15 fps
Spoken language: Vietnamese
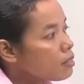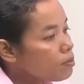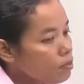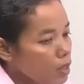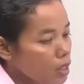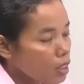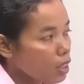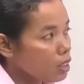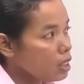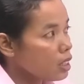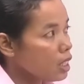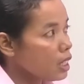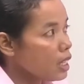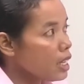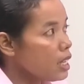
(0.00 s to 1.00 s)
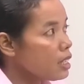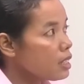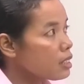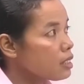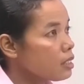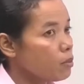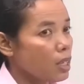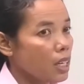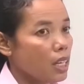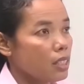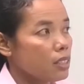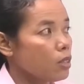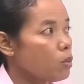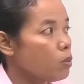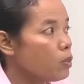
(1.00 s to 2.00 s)
bên to là tiệt ní nhưng mà na
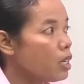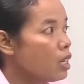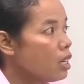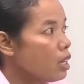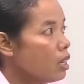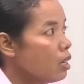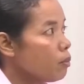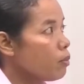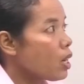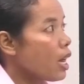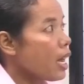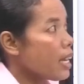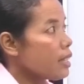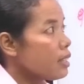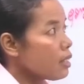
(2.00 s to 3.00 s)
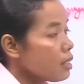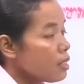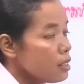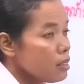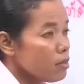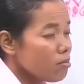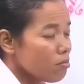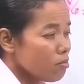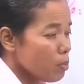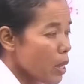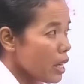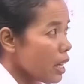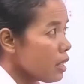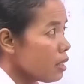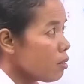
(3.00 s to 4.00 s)
xong bằng hai nơi
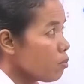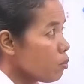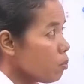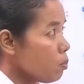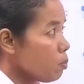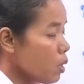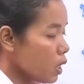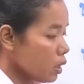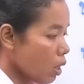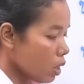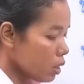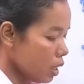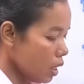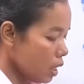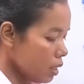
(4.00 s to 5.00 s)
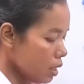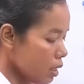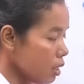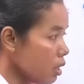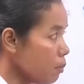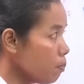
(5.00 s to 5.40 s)
mì điên bên to tiết cứ